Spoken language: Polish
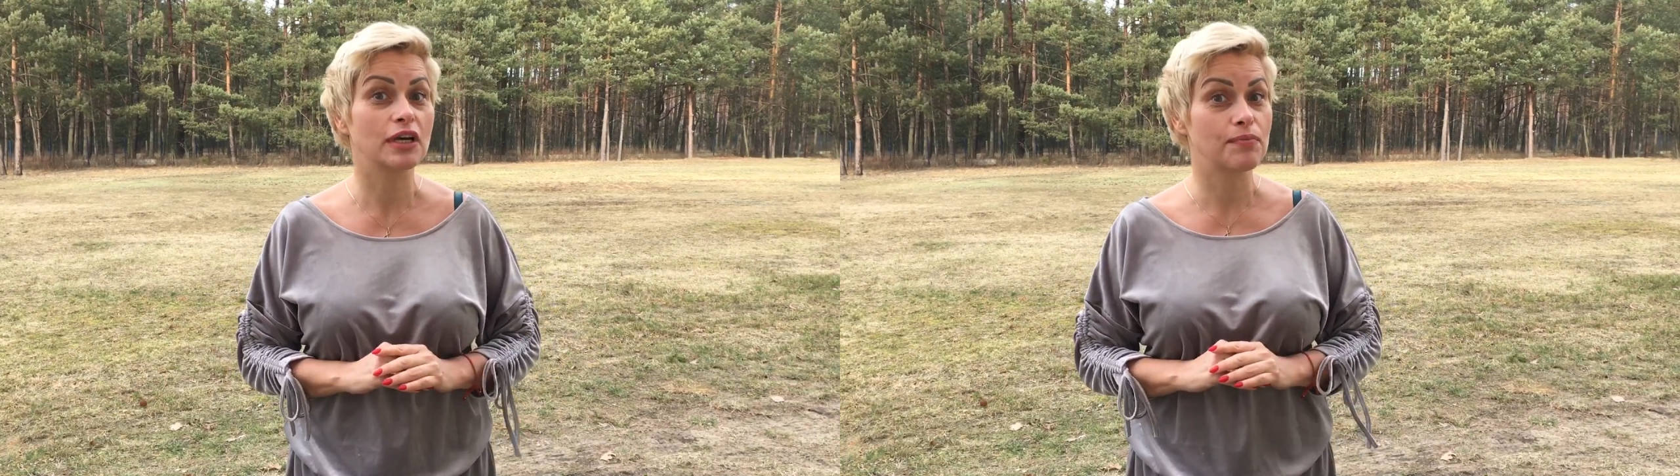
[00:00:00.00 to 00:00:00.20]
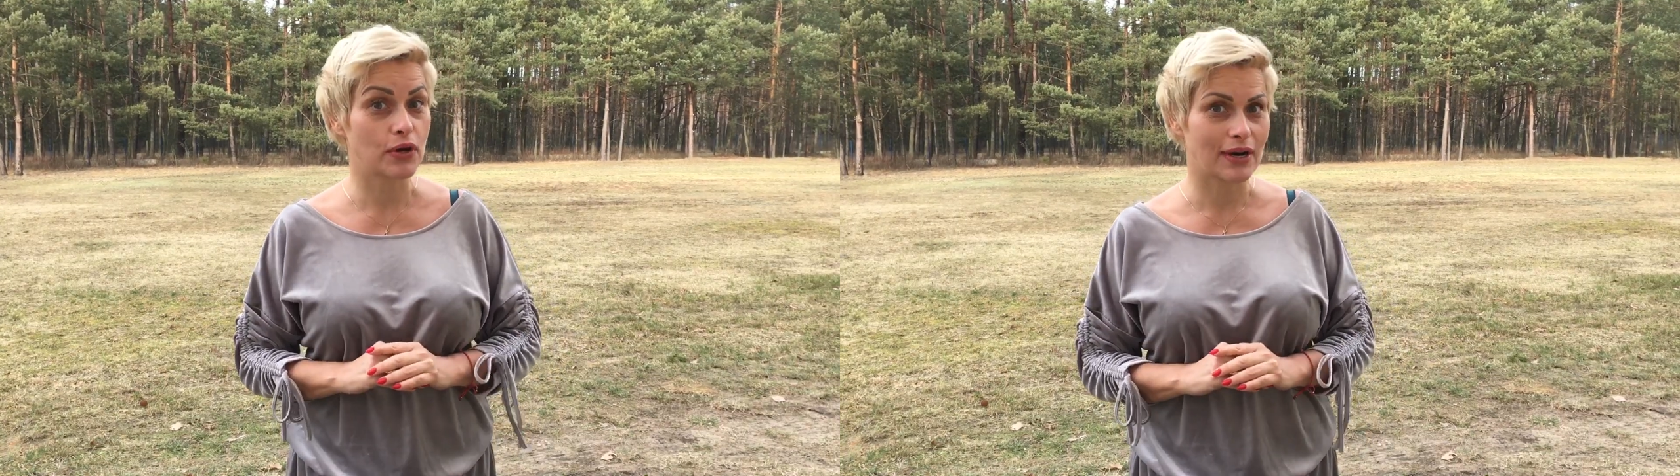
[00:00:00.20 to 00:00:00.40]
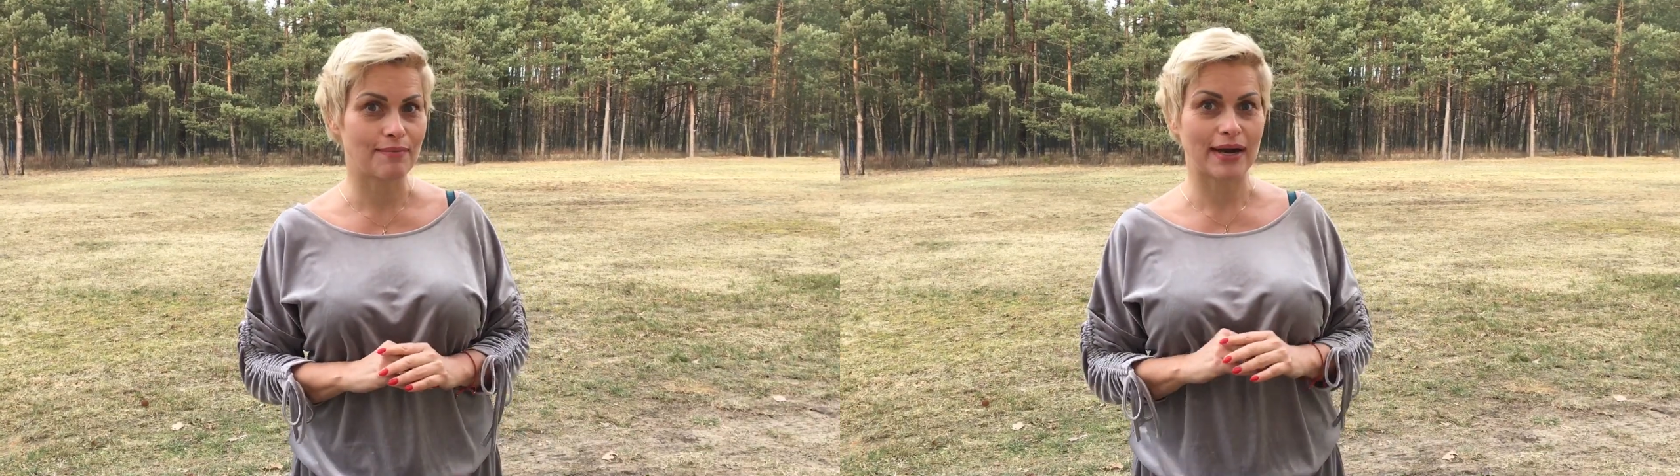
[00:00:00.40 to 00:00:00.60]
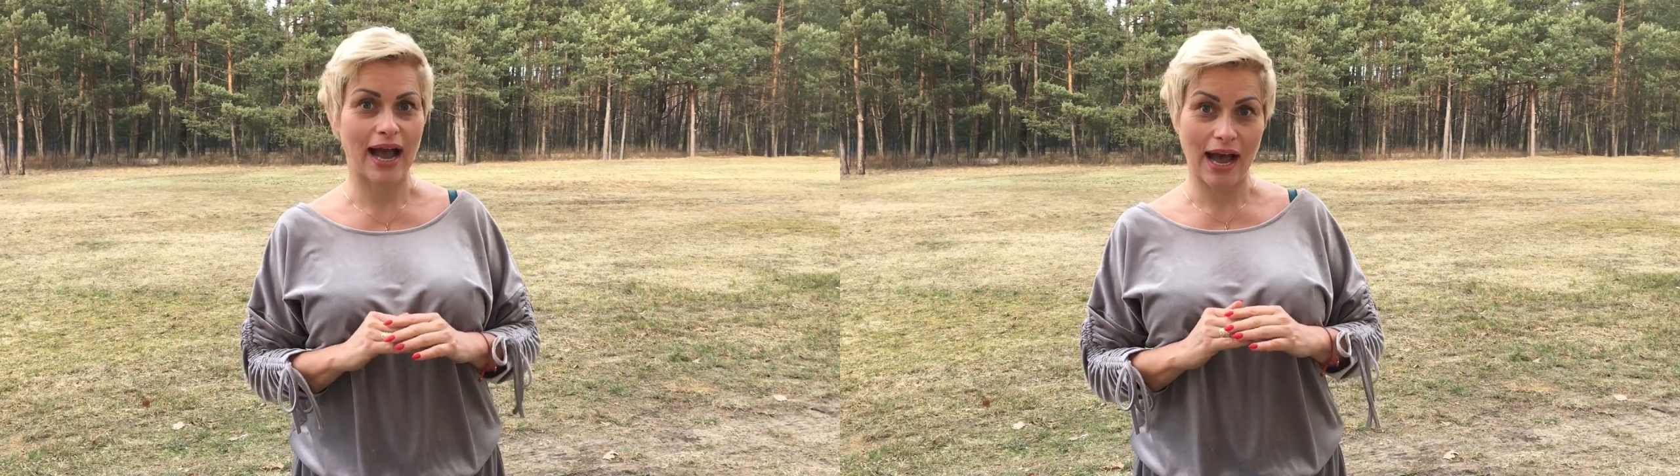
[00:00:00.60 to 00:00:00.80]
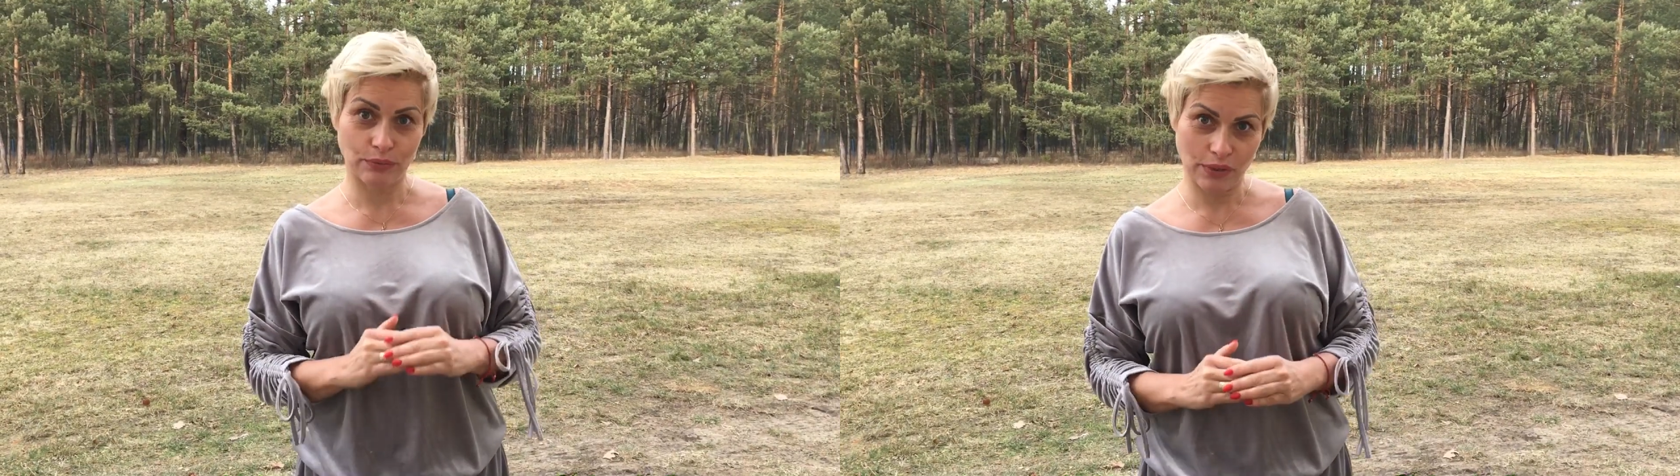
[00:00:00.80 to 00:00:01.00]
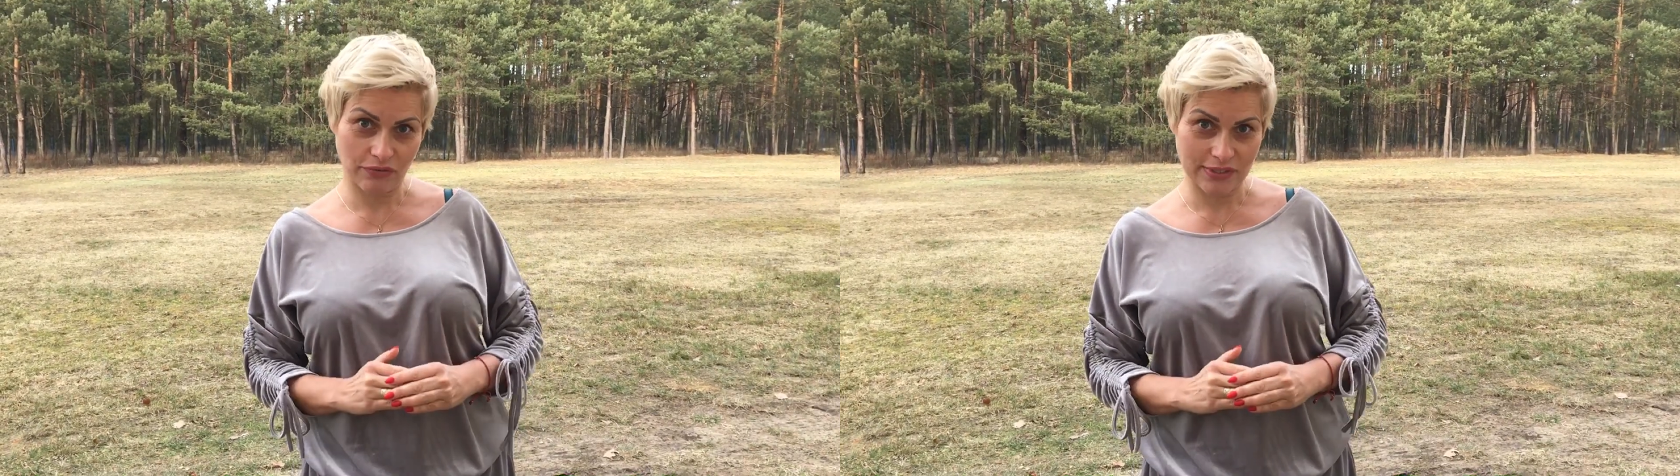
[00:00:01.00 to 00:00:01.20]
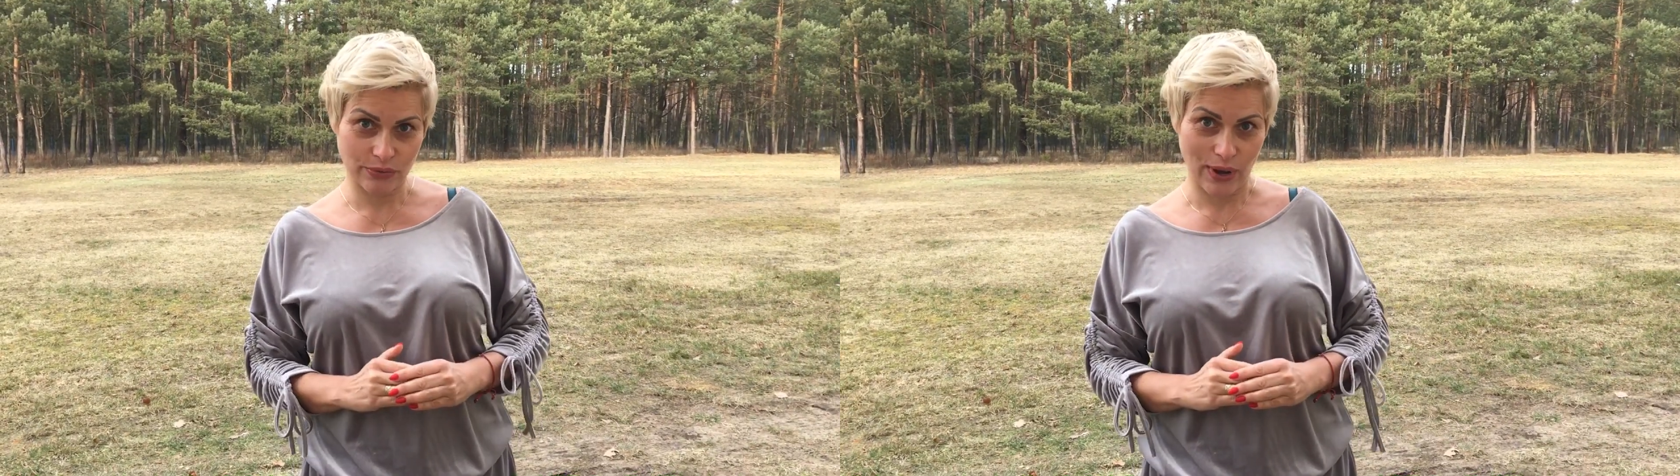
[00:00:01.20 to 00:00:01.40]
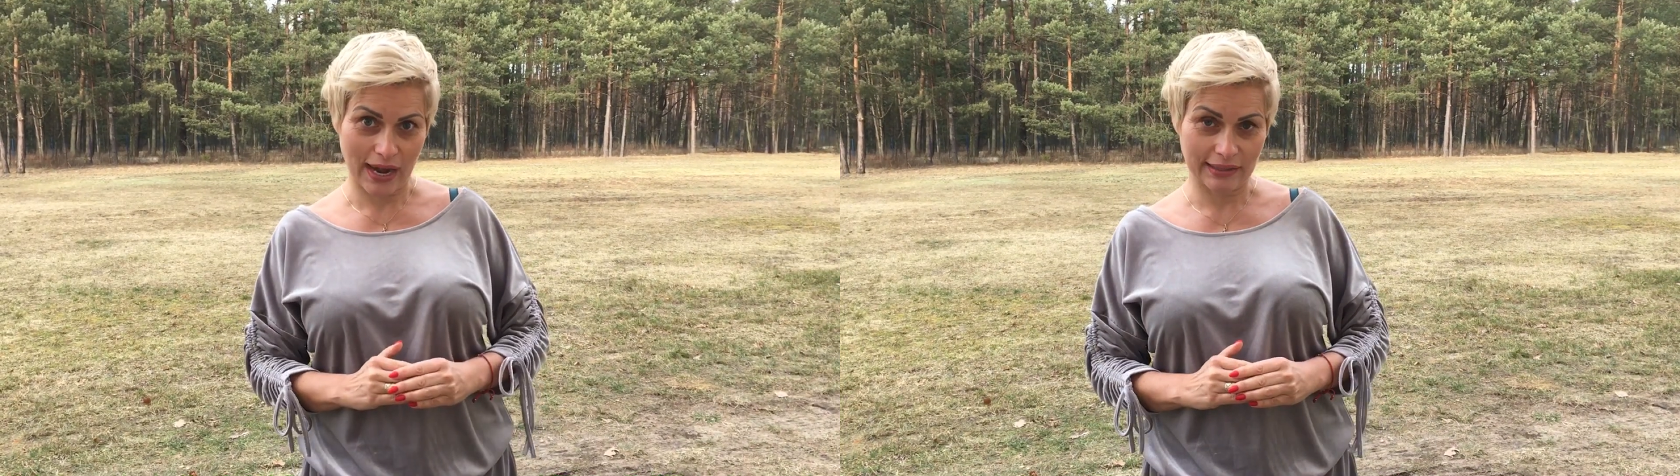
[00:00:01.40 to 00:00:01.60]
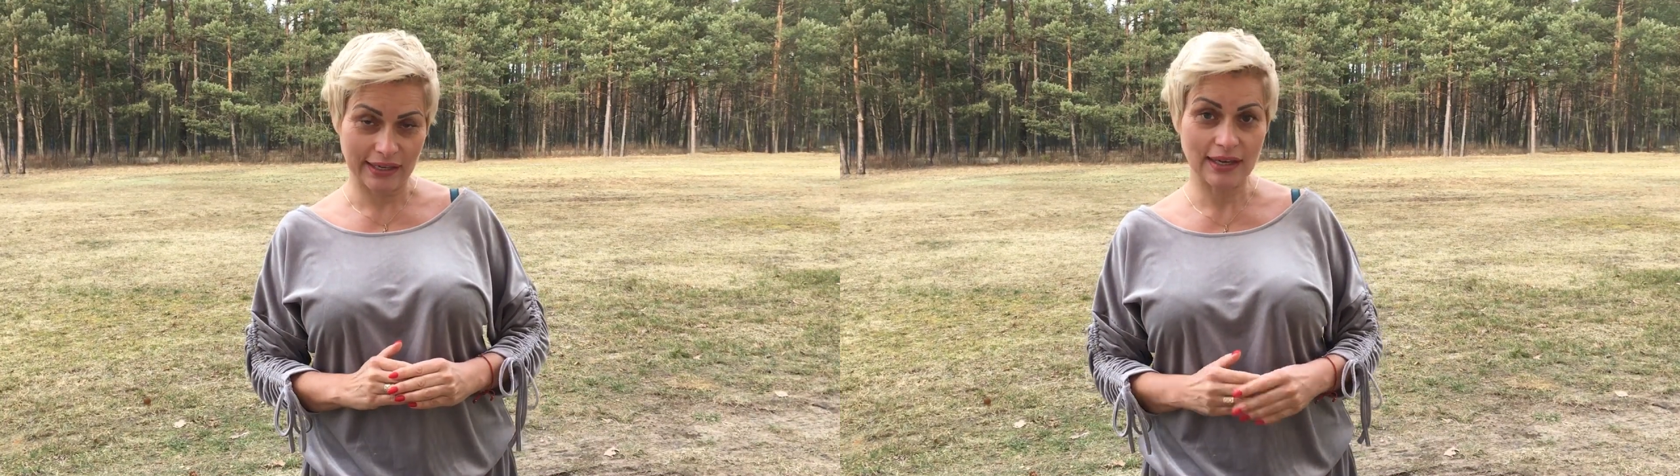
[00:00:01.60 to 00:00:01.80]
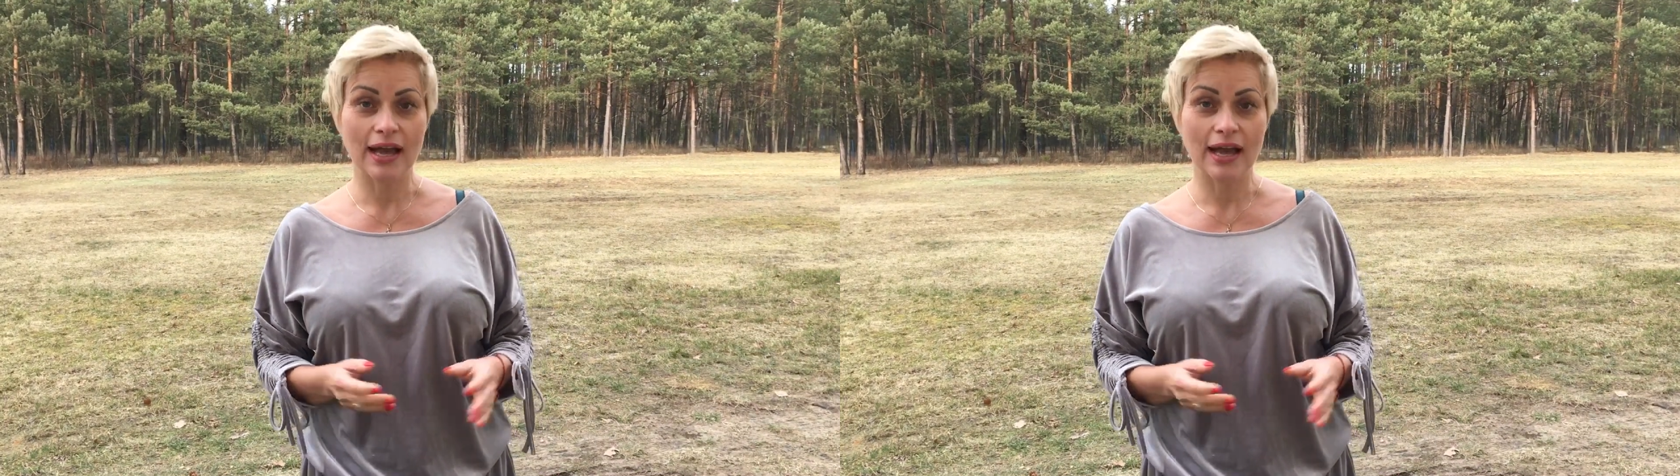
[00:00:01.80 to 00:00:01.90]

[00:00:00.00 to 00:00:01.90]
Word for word: programach audiowizualnych.